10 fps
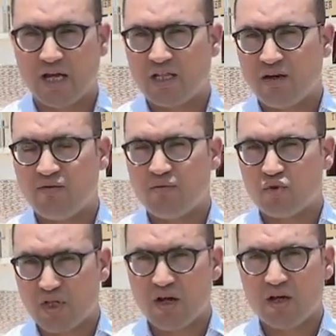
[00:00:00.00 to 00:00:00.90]
على أهداف
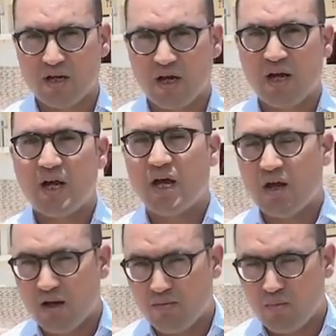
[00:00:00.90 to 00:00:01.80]
متنقلة
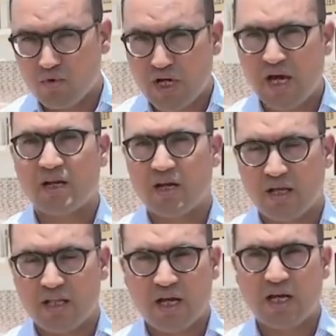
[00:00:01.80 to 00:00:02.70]
آه،
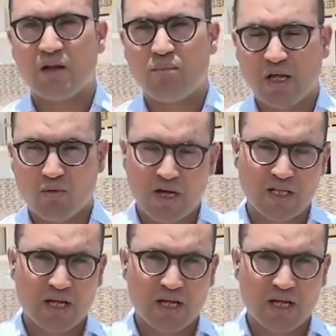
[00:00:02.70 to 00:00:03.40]
متحركة داخل البحر